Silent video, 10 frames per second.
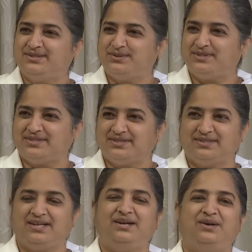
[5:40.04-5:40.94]

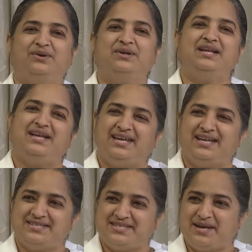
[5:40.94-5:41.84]
వచ్చేస్తుంది దాంట్లో
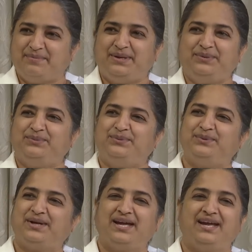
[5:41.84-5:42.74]
ఎంతసేపు అని
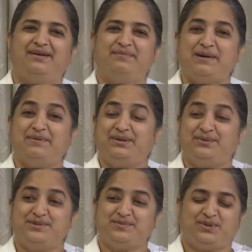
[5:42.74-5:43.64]
ఊరికే బాబా
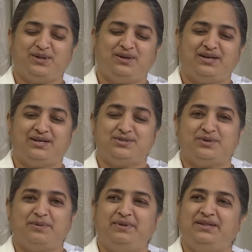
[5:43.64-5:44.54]
ఈరోజు మురళిలో అన్నారు
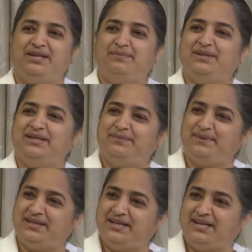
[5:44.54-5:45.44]
చూడండి బింది బింది
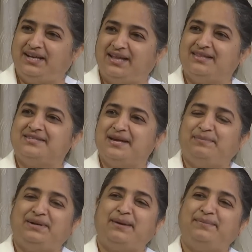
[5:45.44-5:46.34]
బింది అని
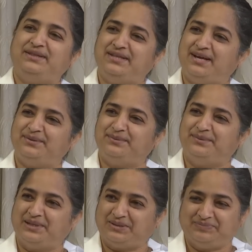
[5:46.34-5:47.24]
ఎంతసేపు అని ఆ బింది
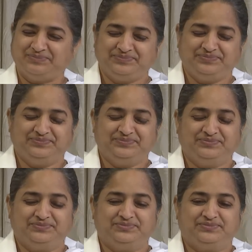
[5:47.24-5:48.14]
అనుకుంటాను
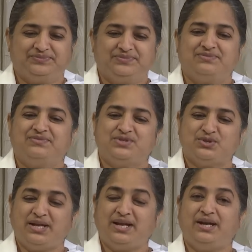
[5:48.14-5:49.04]
సో
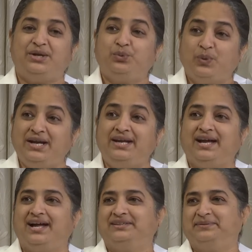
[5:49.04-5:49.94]
నేను ఎటువంటి
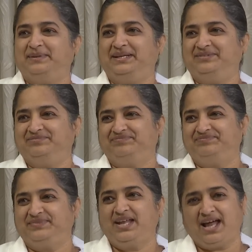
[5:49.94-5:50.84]
ఆత్మని
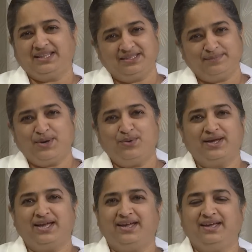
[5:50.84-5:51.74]
నేను ఆత్మ ఓకే